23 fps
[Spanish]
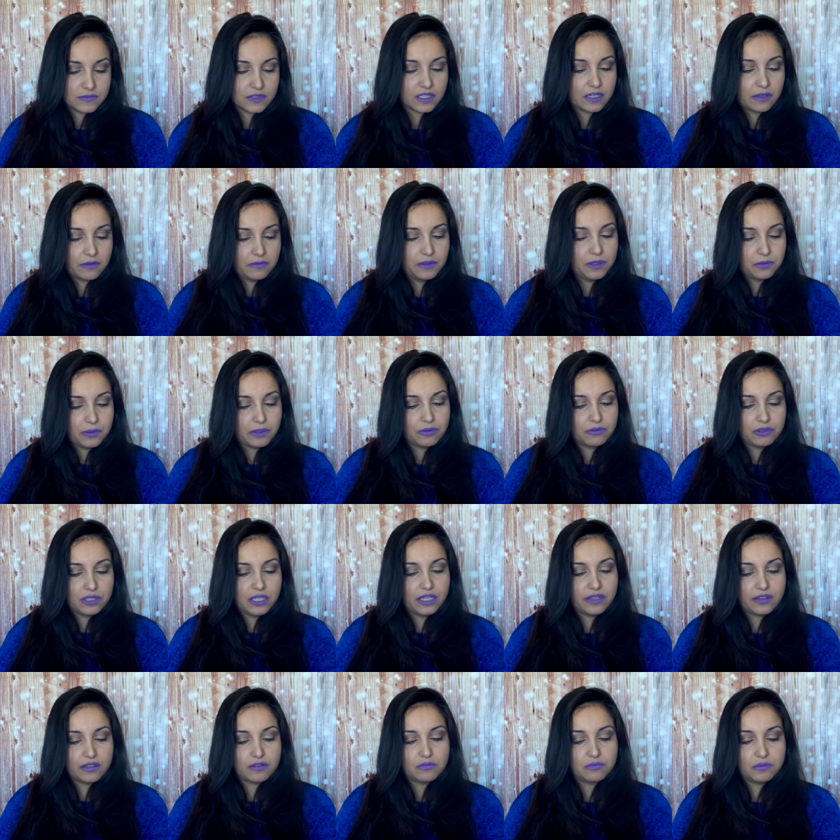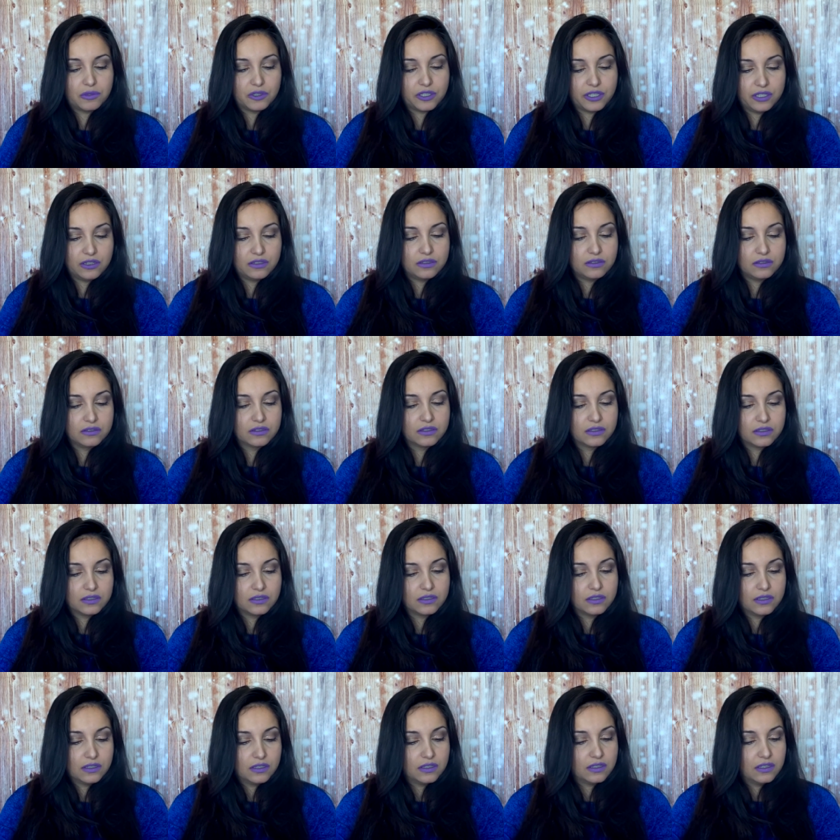A ver, voy a utilizar un poquito.
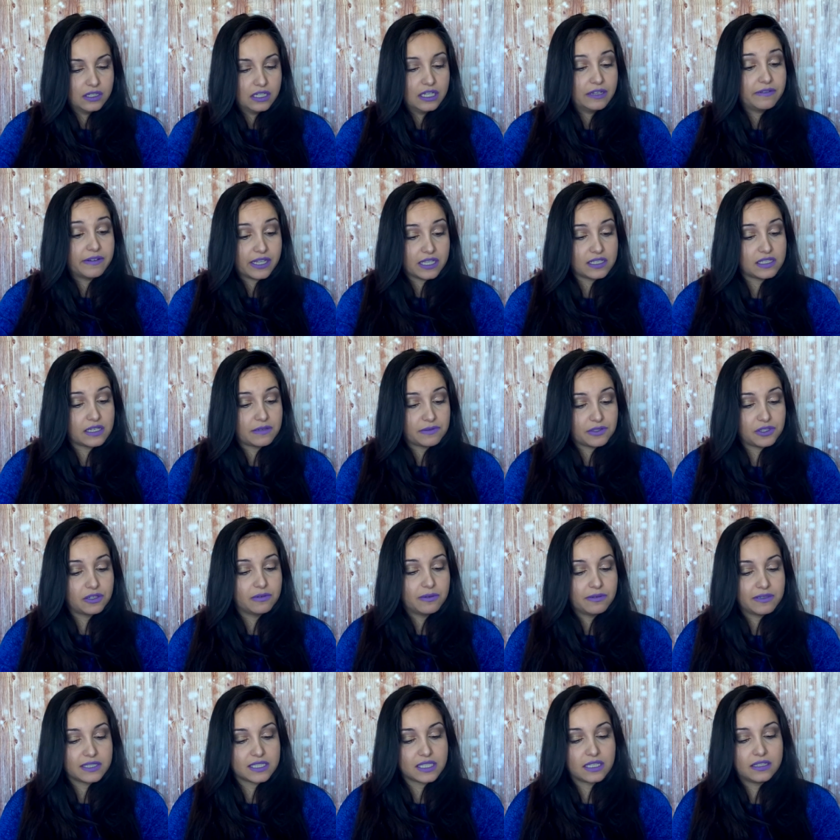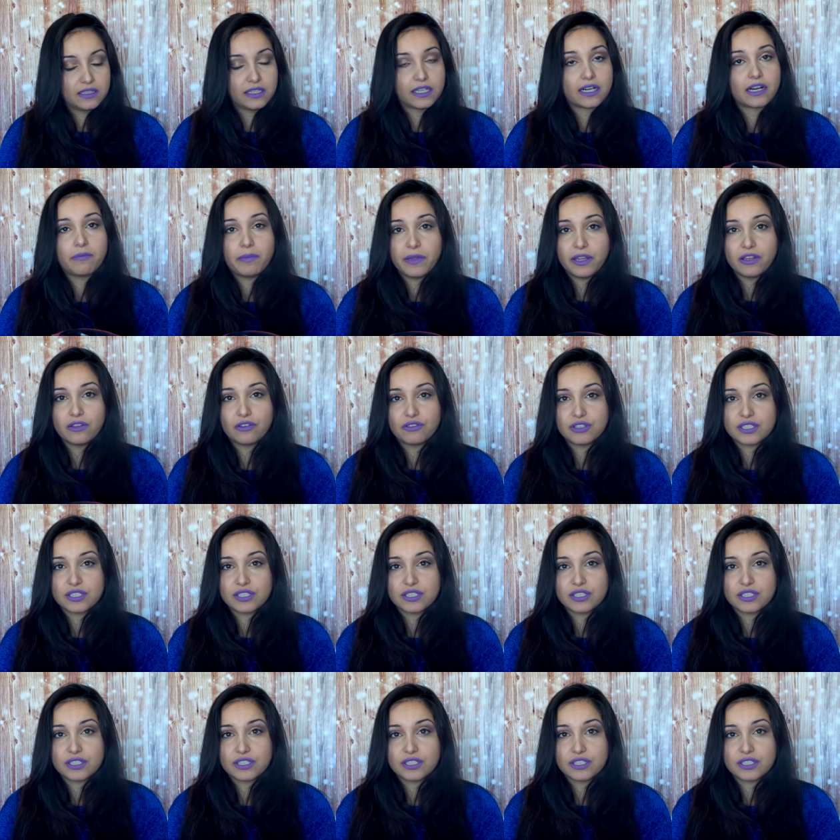La verdad se absorbe bastante rápido,